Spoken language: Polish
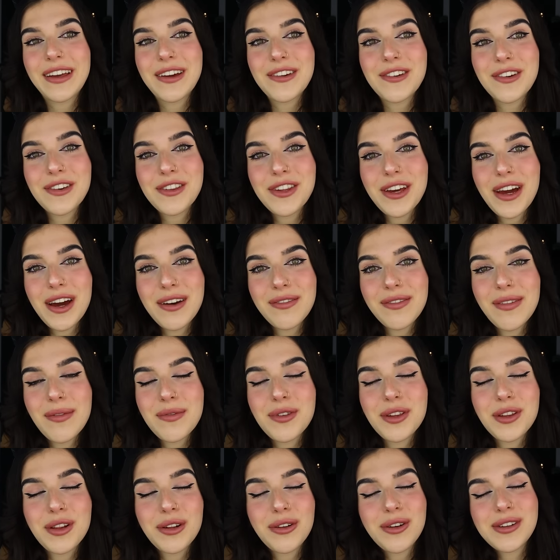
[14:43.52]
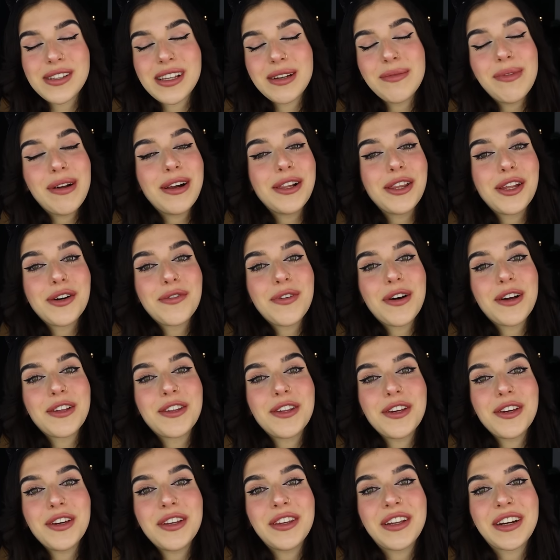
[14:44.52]
Także chciałam Wam się tylko zameldować
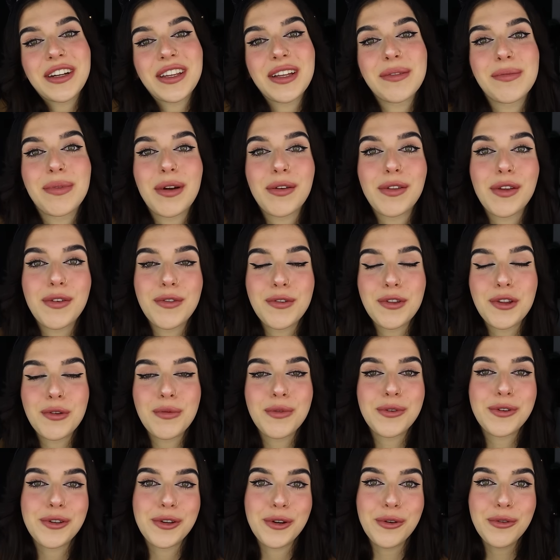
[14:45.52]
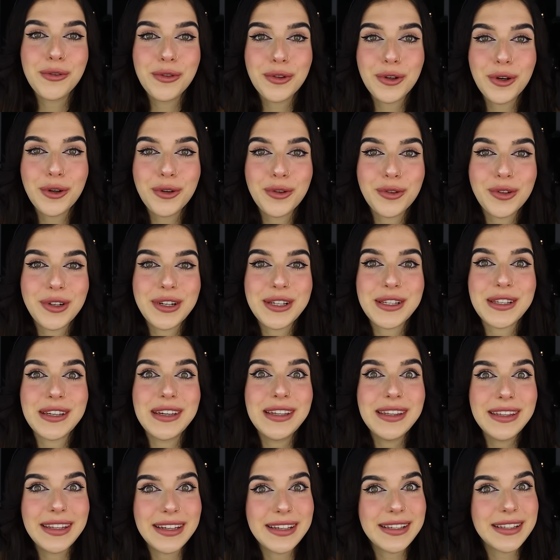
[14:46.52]
i tak naprawdę widzimy się jutro. Jutro jest
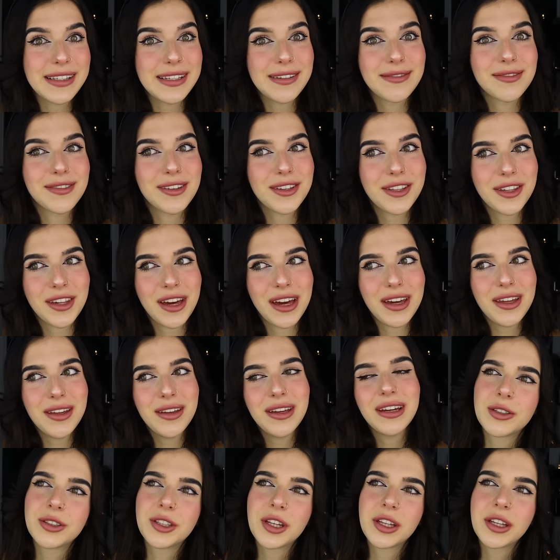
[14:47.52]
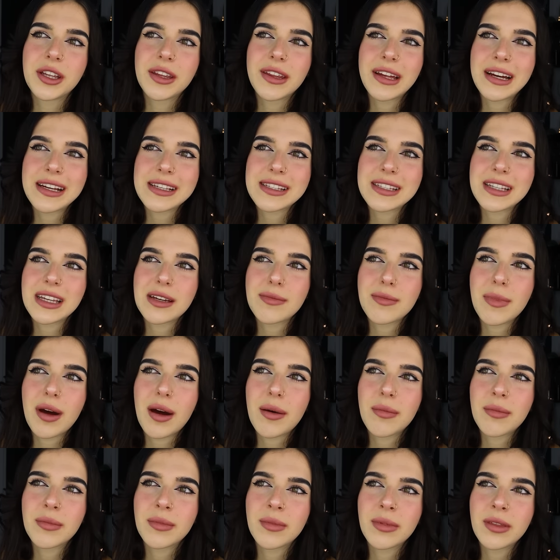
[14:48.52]
intensywny dzień. Od 11
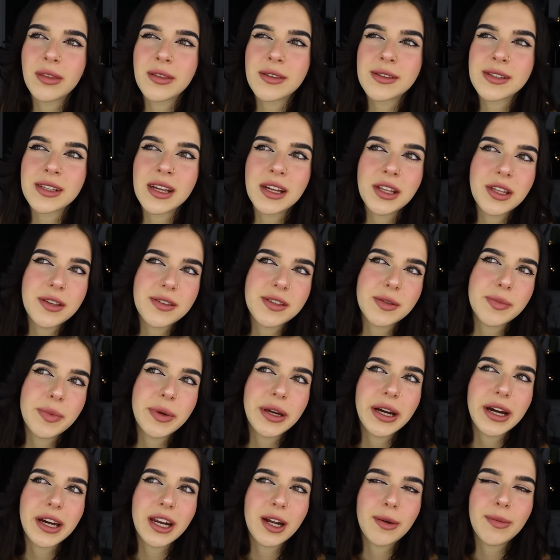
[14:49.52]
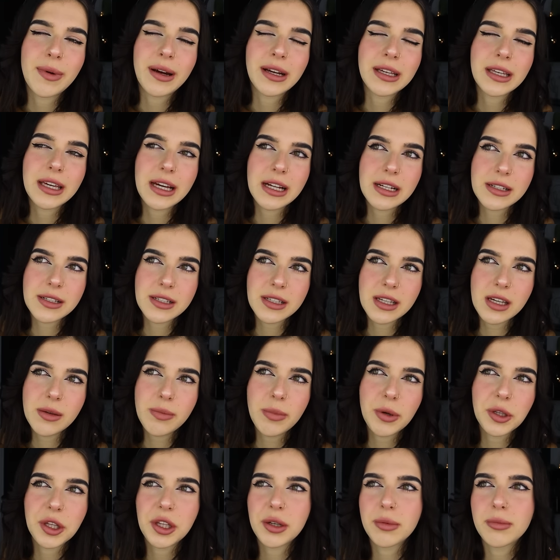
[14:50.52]
mam z native speakerem angielski,
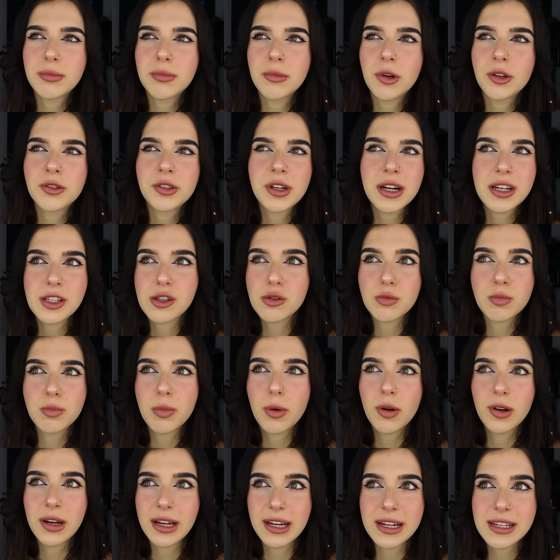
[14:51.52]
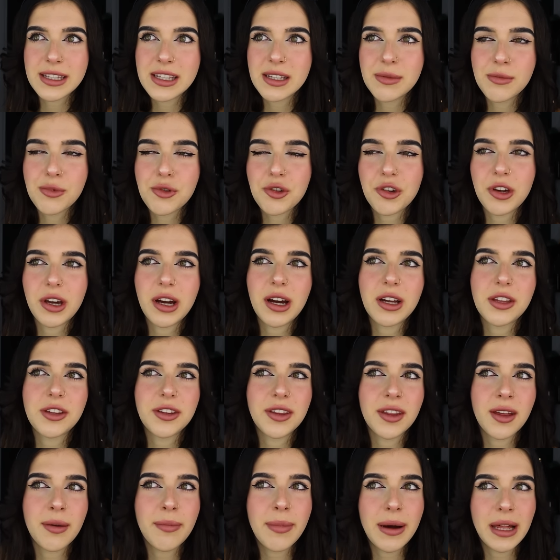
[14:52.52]
potem od razu po lekcji muszę
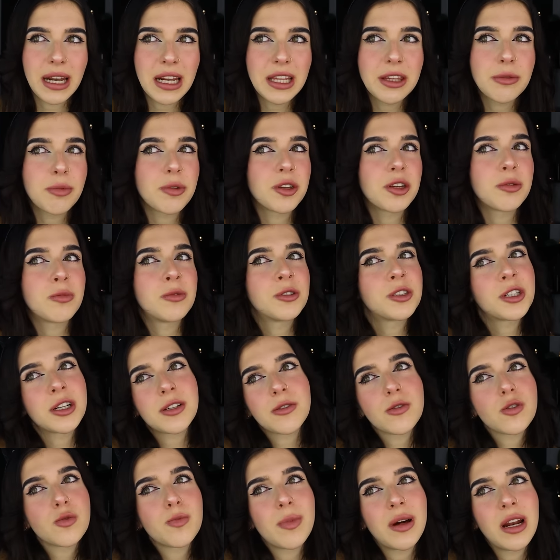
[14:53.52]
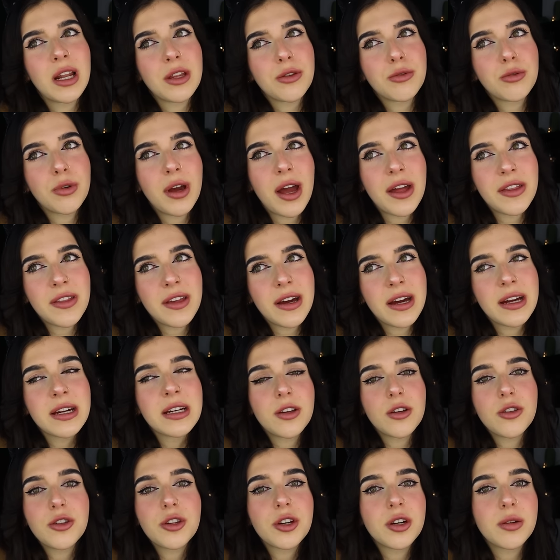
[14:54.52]
jechać na balet, potem od razu z baletu jadę
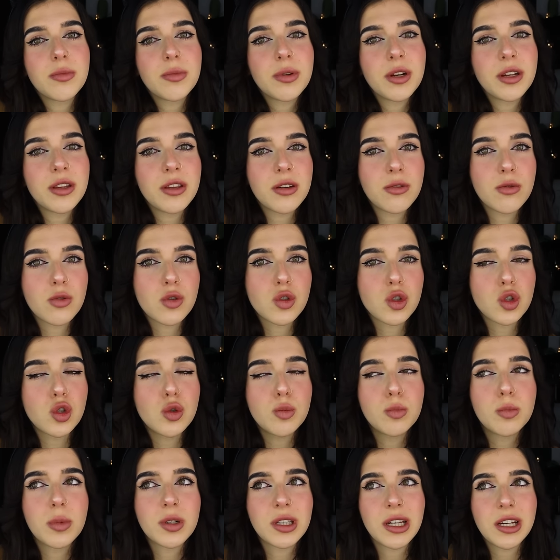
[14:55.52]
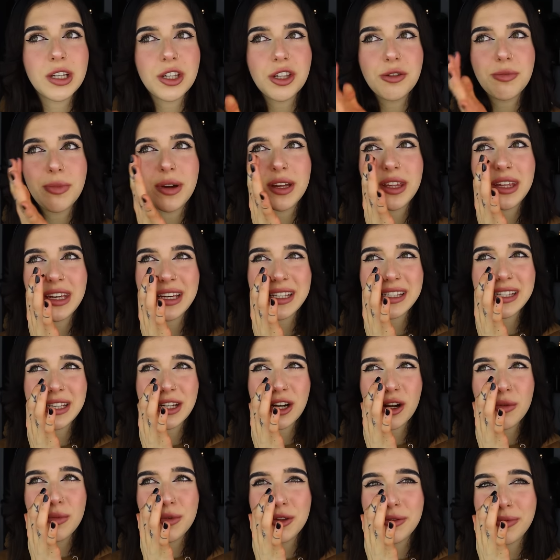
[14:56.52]
zdjąć hybrydy u stóp, bo na zimę nie chcę
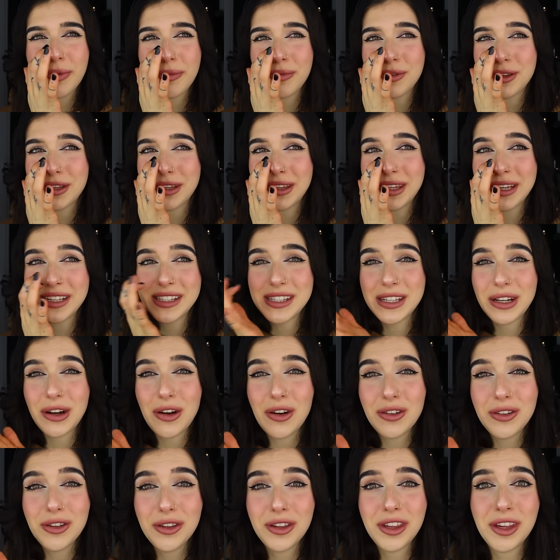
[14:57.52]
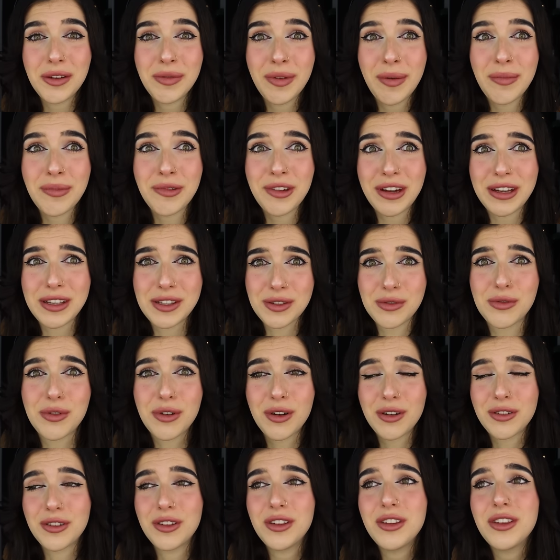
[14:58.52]
robić, bo mi się nie chce chodzić, nie mam czasu
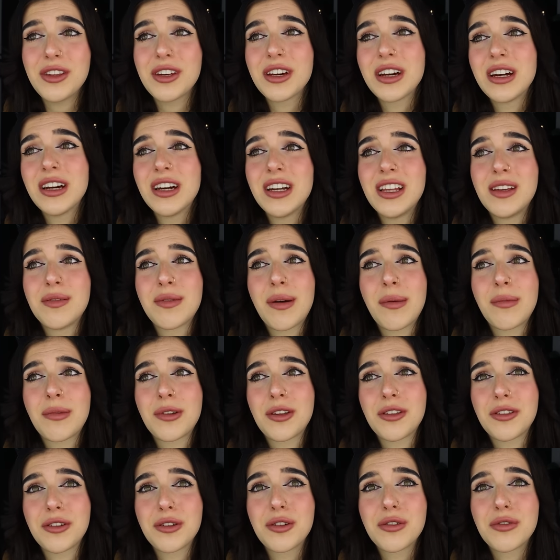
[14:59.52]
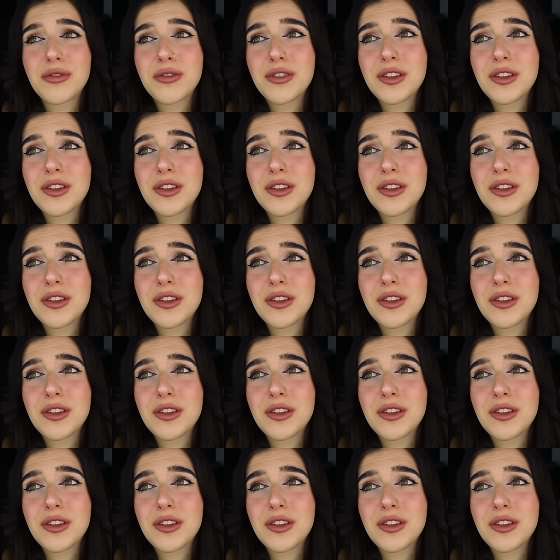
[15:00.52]
chodzić, nie mam gdzie tego